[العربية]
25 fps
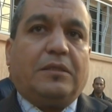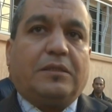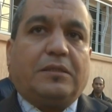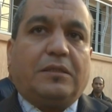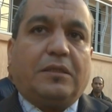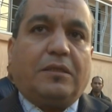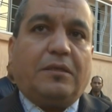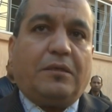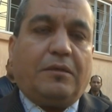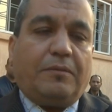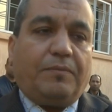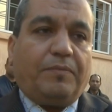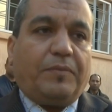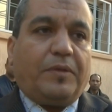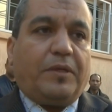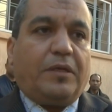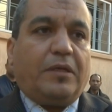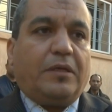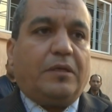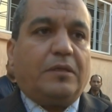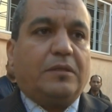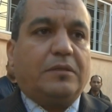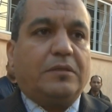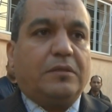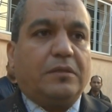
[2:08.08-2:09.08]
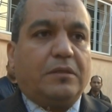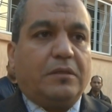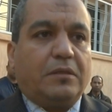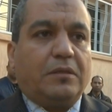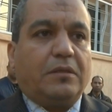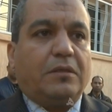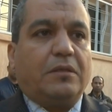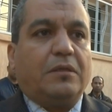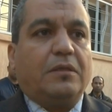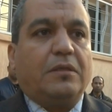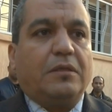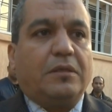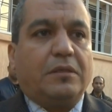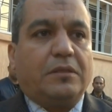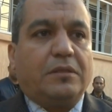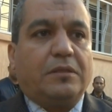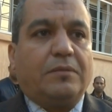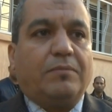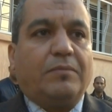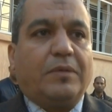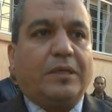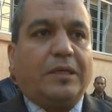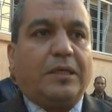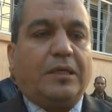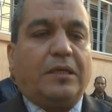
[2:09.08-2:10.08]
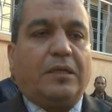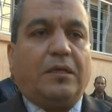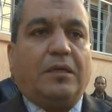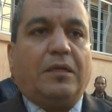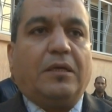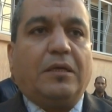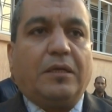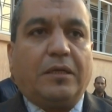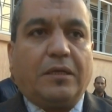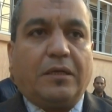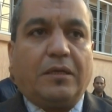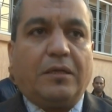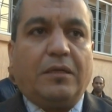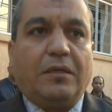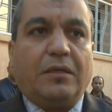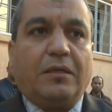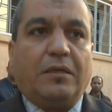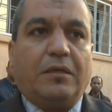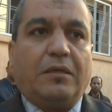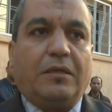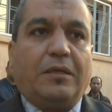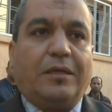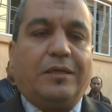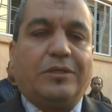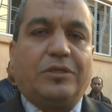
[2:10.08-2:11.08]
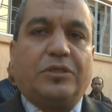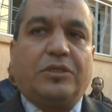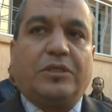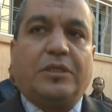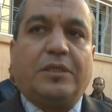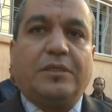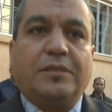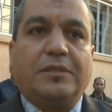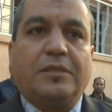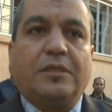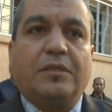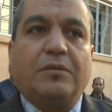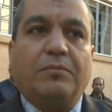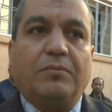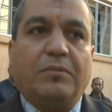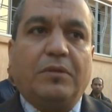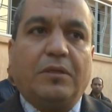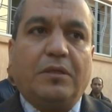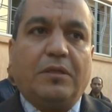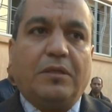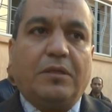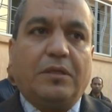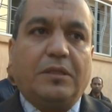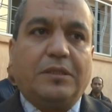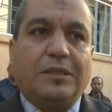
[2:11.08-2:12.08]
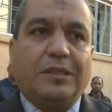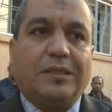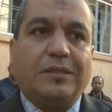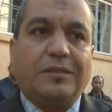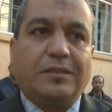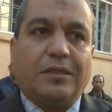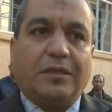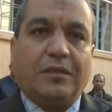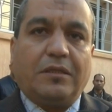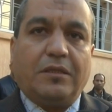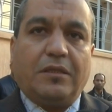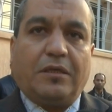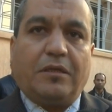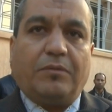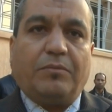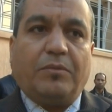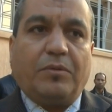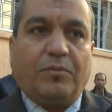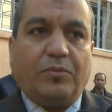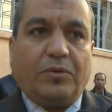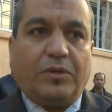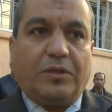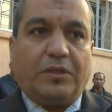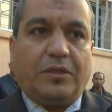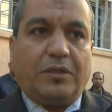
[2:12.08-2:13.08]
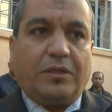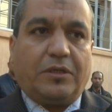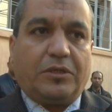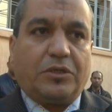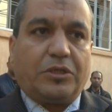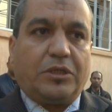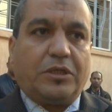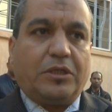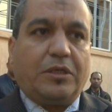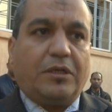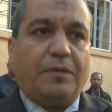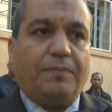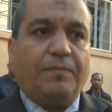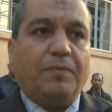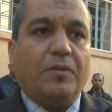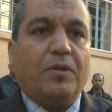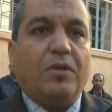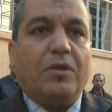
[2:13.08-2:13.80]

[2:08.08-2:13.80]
السنة حيث آه، تم خلالها حج أزيد من ثلاث أطنان من مخدر الشيرة